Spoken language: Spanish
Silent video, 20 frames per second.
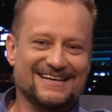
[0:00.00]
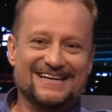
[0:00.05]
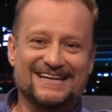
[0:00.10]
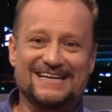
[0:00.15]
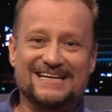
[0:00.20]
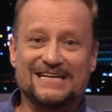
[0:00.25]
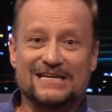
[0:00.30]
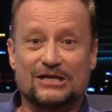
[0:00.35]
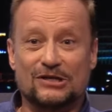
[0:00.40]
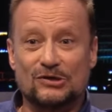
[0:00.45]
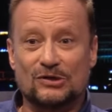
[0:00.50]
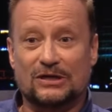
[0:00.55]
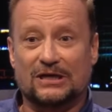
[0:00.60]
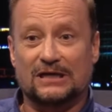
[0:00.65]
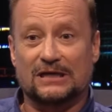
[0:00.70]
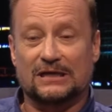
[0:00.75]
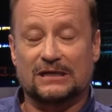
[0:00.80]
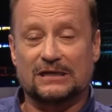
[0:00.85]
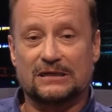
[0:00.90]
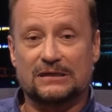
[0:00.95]
Y creo
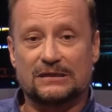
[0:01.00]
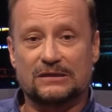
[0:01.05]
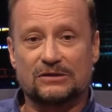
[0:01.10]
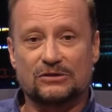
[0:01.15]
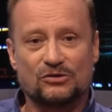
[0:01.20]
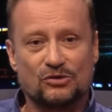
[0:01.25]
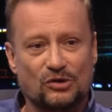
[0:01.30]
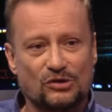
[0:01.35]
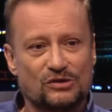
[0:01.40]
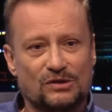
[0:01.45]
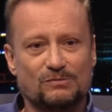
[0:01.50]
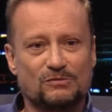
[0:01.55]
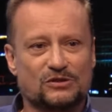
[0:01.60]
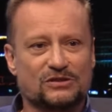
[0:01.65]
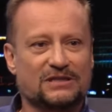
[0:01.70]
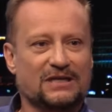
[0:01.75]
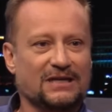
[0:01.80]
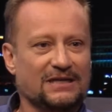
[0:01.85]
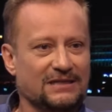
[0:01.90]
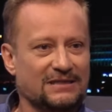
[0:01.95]
que no somos
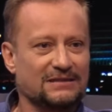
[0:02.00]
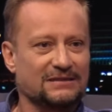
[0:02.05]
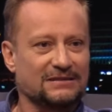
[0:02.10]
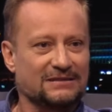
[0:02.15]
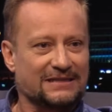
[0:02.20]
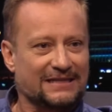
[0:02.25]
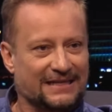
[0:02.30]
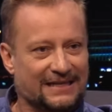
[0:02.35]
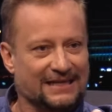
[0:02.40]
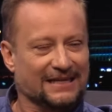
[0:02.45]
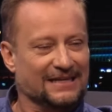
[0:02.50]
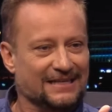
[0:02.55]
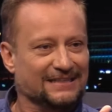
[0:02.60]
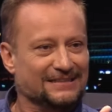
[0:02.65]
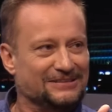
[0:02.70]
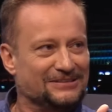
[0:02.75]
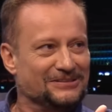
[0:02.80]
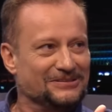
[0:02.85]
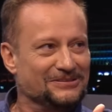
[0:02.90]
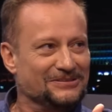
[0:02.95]
tan
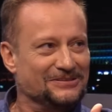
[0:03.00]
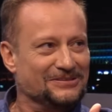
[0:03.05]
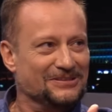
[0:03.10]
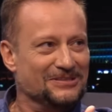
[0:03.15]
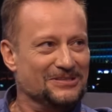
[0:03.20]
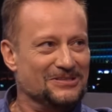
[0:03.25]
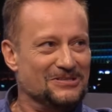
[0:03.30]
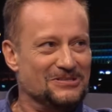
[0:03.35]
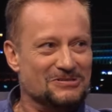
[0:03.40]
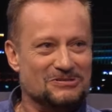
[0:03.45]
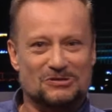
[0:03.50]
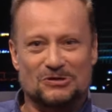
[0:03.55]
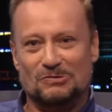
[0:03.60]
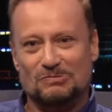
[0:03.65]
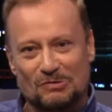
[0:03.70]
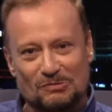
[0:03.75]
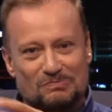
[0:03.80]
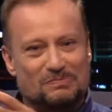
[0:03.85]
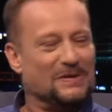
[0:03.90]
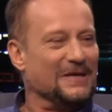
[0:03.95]
giles
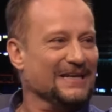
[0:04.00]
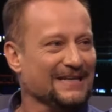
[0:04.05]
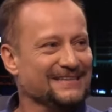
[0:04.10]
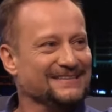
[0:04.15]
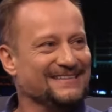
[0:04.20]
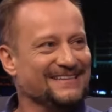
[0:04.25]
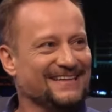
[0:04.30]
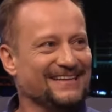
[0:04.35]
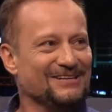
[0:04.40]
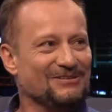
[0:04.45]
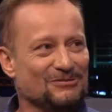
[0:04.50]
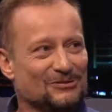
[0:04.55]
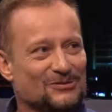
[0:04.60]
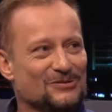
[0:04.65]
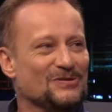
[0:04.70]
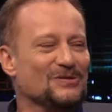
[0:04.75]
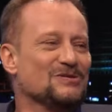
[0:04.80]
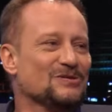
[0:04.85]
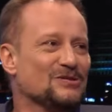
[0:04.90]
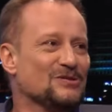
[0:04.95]
como piensan los
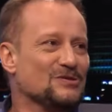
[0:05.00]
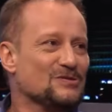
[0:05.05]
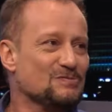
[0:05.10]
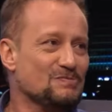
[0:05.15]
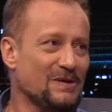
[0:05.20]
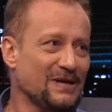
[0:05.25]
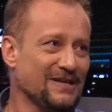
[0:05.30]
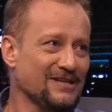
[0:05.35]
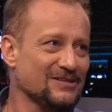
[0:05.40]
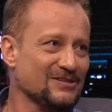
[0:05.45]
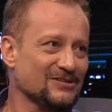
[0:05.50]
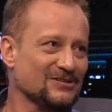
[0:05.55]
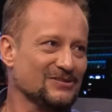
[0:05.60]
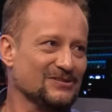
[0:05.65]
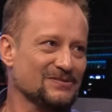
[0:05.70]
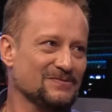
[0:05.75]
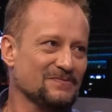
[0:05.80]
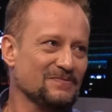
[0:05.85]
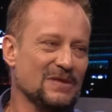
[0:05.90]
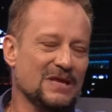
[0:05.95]
dueños de los
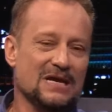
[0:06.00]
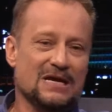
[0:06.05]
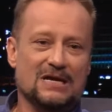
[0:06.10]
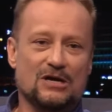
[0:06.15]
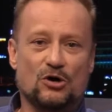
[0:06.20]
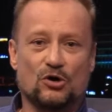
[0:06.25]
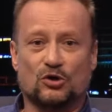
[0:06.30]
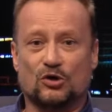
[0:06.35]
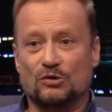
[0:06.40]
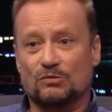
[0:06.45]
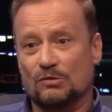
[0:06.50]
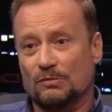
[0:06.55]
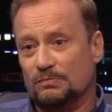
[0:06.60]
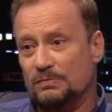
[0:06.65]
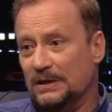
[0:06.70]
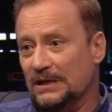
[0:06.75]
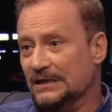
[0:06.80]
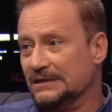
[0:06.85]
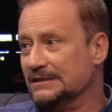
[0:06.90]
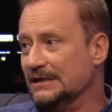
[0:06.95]
medios o como
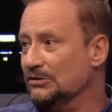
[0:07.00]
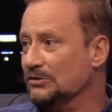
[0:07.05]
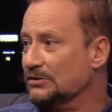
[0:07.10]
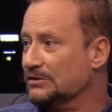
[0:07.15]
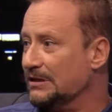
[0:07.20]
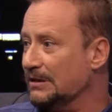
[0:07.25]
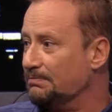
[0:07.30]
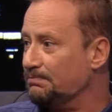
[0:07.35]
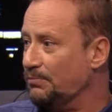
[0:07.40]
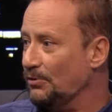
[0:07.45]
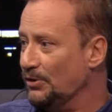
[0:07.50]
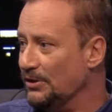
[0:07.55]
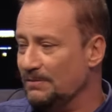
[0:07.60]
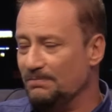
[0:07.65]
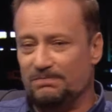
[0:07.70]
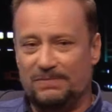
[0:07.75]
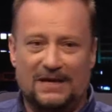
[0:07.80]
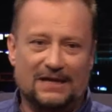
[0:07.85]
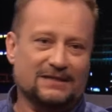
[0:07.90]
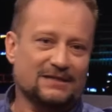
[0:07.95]
piensan los que ponen
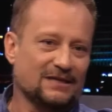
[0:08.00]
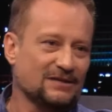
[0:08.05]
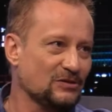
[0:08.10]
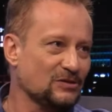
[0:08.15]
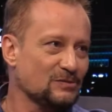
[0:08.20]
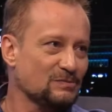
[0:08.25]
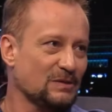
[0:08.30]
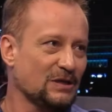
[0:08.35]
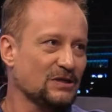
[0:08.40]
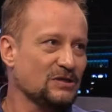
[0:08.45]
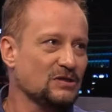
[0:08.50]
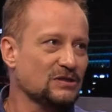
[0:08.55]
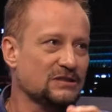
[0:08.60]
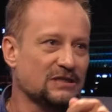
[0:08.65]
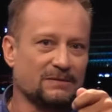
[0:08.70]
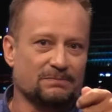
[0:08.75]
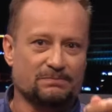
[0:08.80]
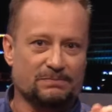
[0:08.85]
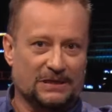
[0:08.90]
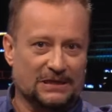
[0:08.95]
plata en los medios,
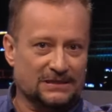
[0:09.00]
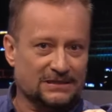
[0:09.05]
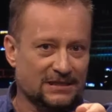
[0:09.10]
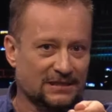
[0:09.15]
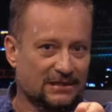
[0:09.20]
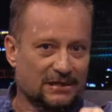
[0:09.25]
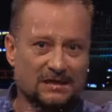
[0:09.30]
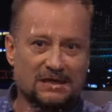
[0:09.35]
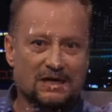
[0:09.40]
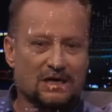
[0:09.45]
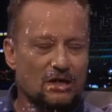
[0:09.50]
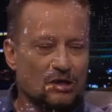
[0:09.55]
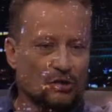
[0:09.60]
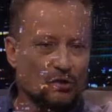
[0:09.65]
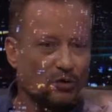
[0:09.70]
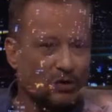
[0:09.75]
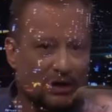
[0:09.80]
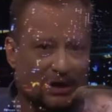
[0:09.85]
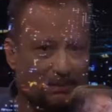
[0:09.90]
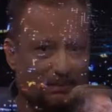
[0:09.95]
que piensan que
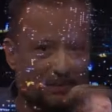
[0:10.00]
con la